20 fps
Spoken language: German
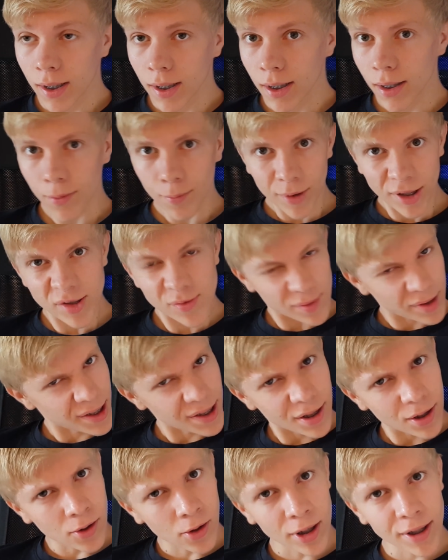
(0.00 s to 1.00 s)
Ähm, es
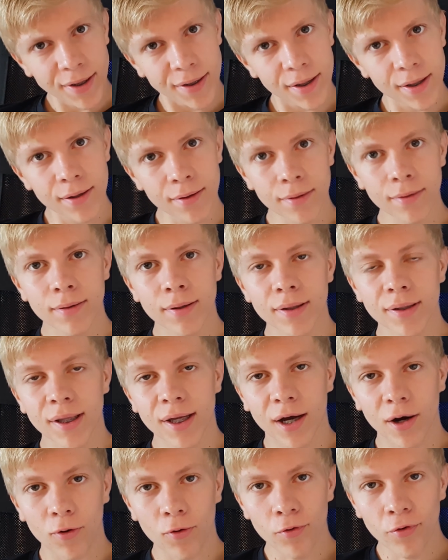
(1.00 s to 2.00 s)
beginnt ja heute die
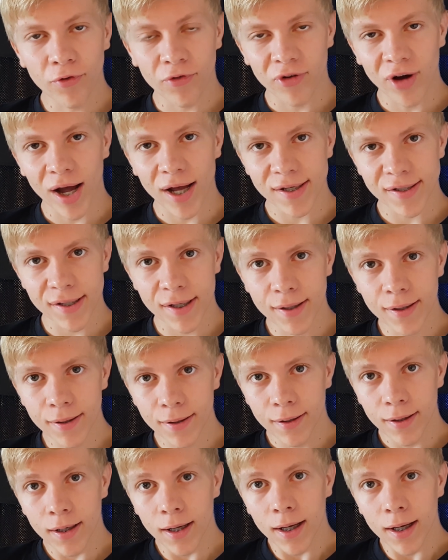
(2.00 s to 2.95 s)
K.O.-Phase